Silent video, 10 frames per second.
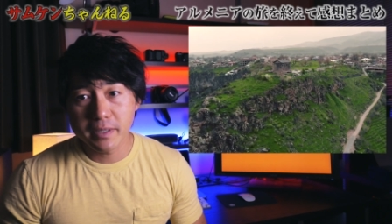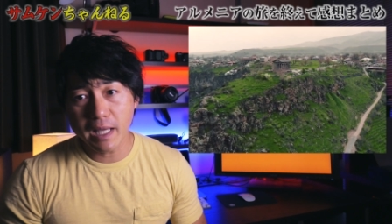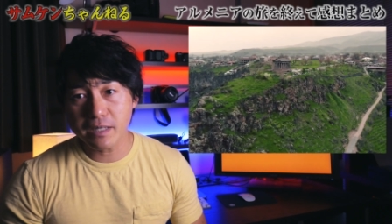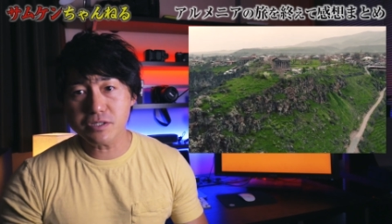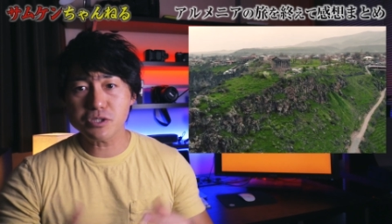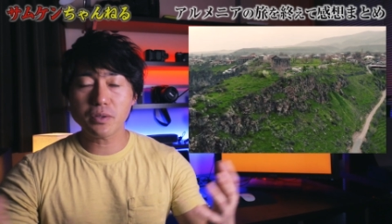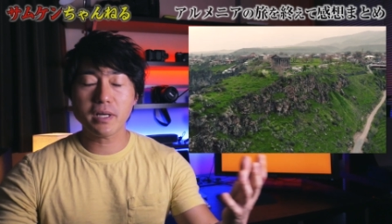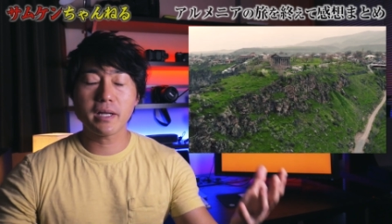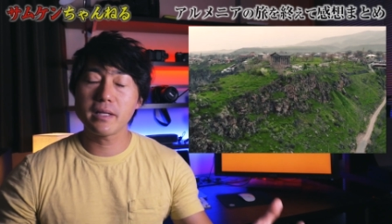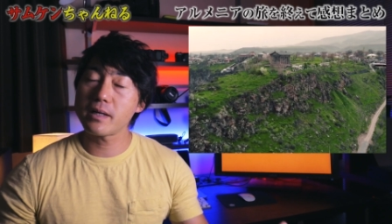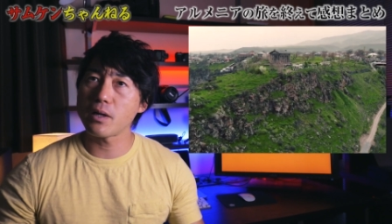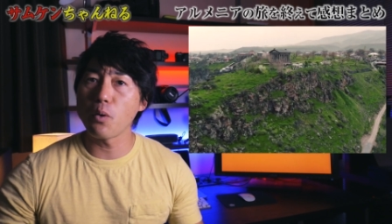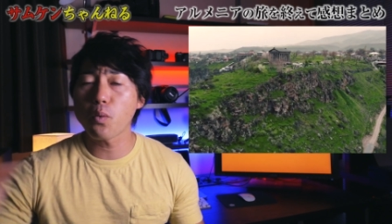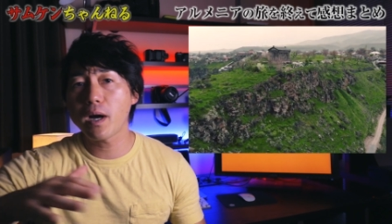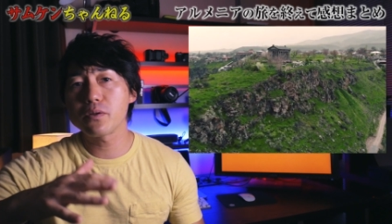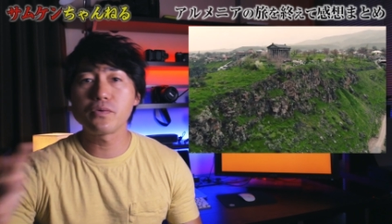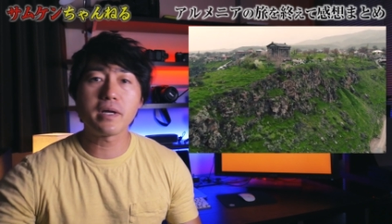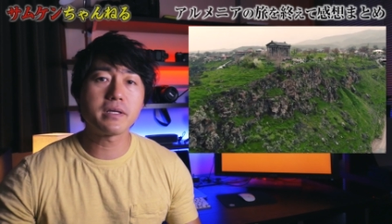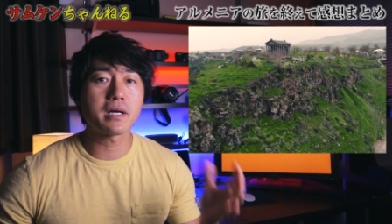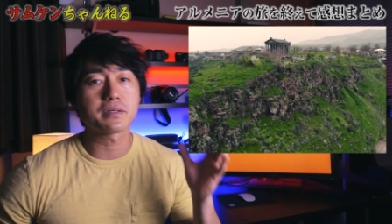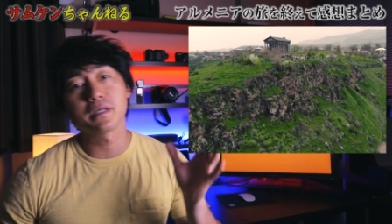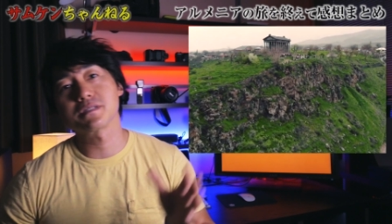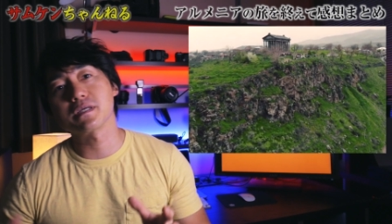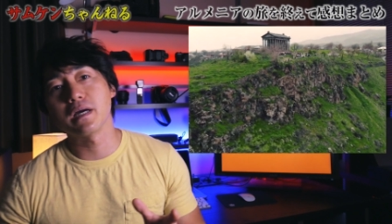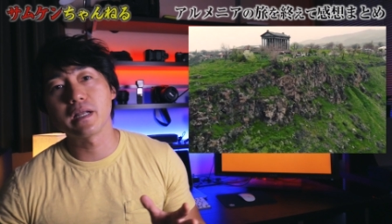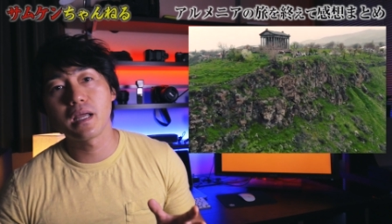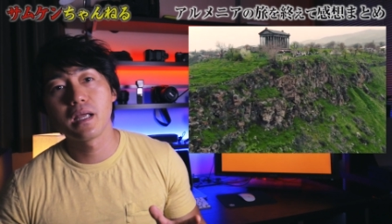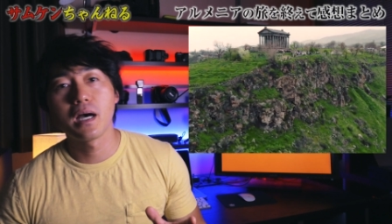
逆にそれがね、なんか丘の上にある景色がね、